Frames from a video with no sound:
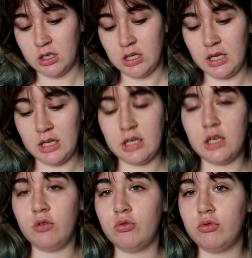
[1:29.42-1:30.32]
et
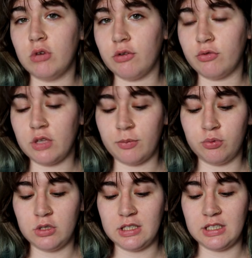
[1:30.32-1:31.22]
qui est du coup un fond de
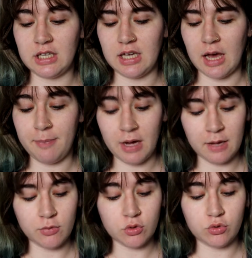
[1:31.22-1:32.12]
poudre qui est
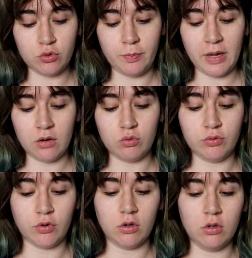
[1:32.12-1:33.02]
apparemment super
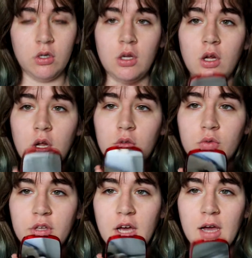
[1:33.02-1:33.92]
couvrant
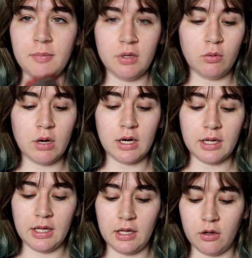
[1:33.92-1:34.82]
donc il y a un miroir
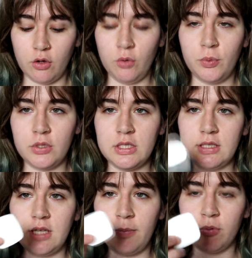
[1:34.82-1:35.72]
et euh, une
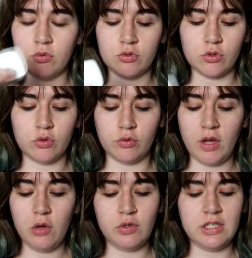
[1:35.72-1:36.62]
petite éponge qu'on
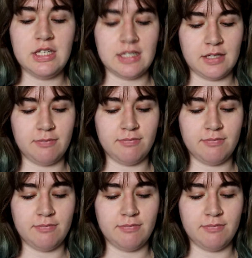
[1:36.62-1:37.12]
va utiliser